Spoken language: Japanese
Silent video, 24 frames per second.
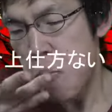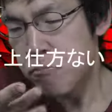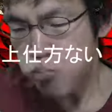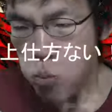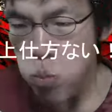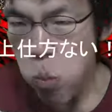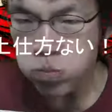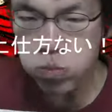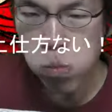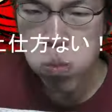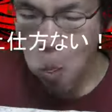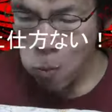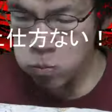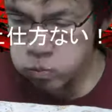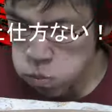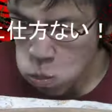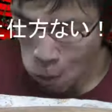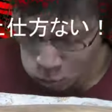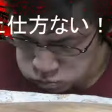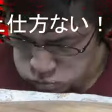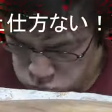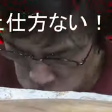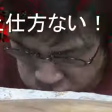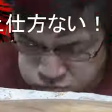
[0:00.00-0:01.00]
それは撮
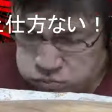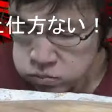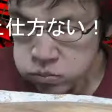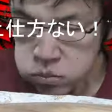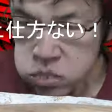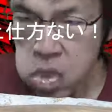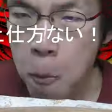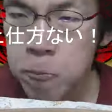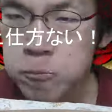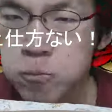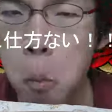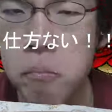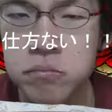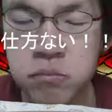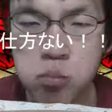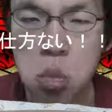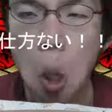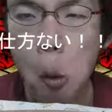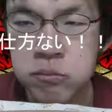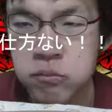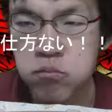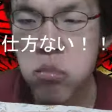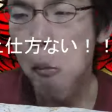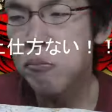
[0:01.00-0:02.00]
影の都合上仕
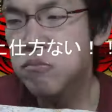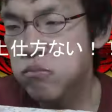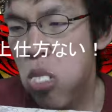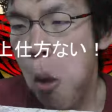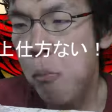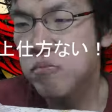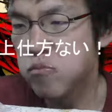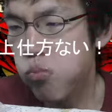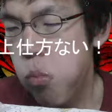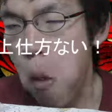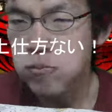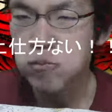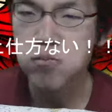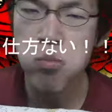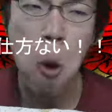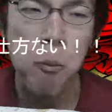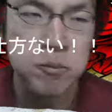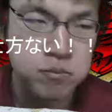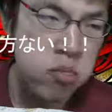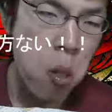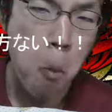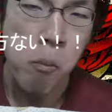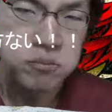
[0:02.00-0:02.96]
方ないでしょう。